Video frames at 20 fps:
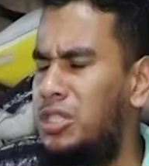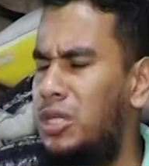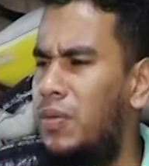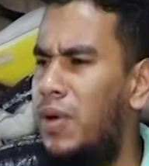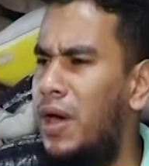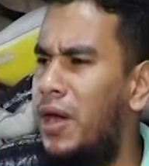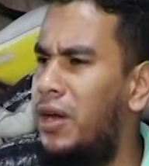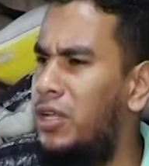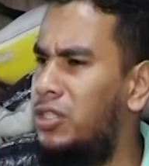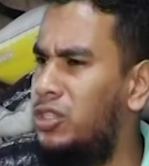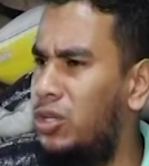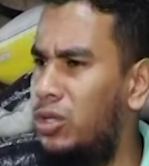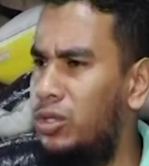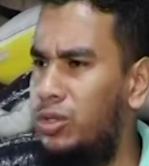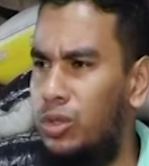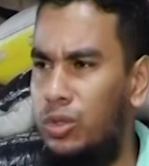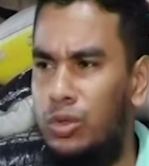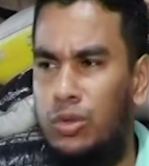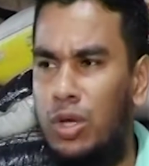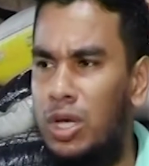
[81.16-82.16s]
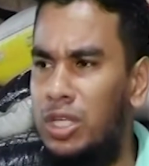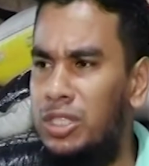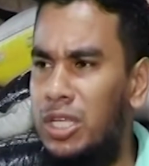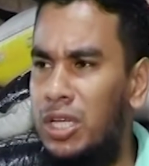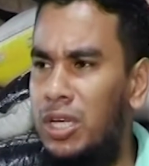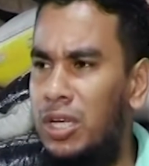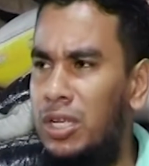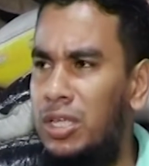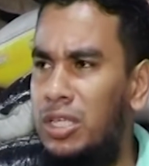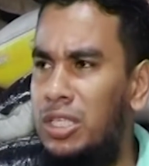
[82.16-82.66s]
যে ভাড়াটা ছিল চোদ্দ
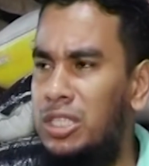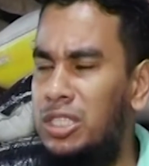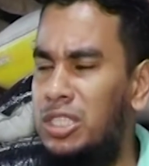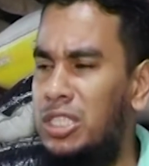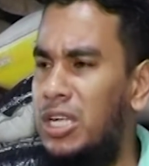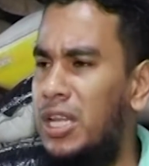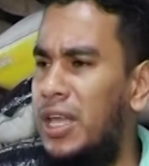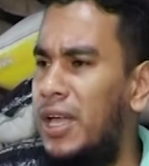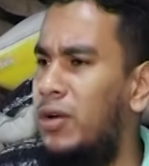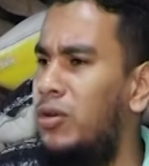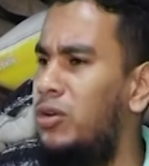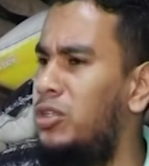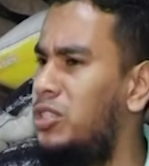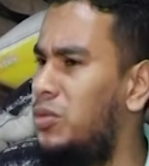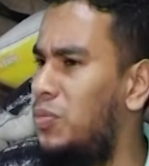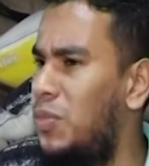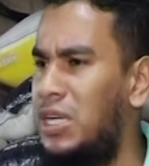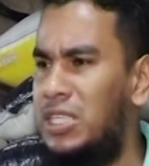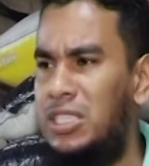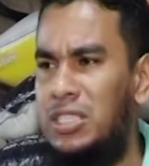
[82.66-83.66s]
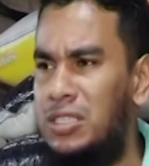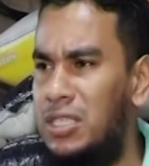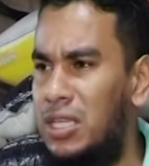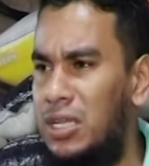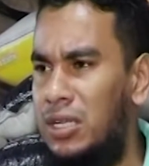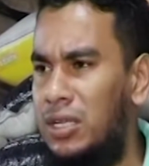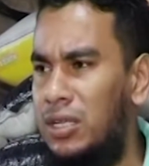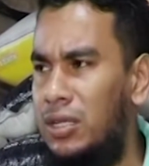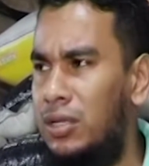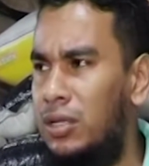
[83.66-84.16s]
হাজার সেটা এখন হয়েছে বাইশ হাজার